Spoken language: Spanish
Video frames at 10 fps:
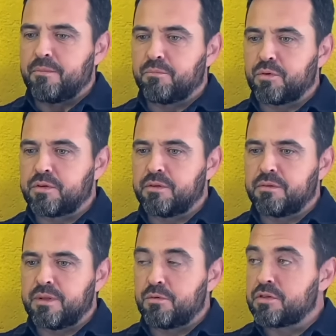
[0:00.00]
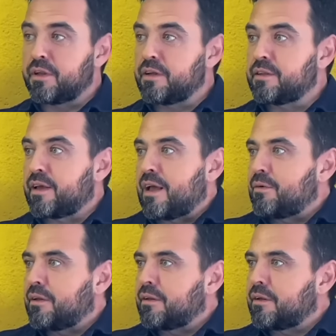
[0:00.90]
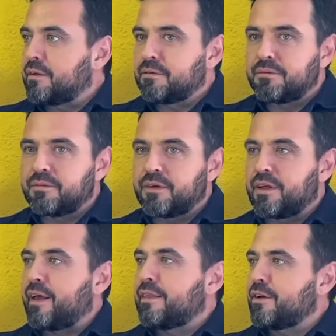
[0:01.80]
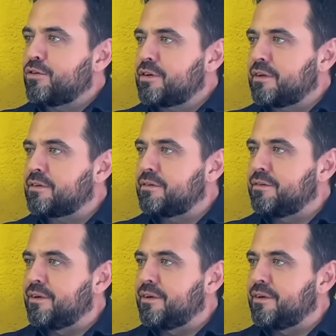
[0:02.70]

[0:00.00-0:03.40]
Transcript: pues debo ser este que hablan de, que hace cosas.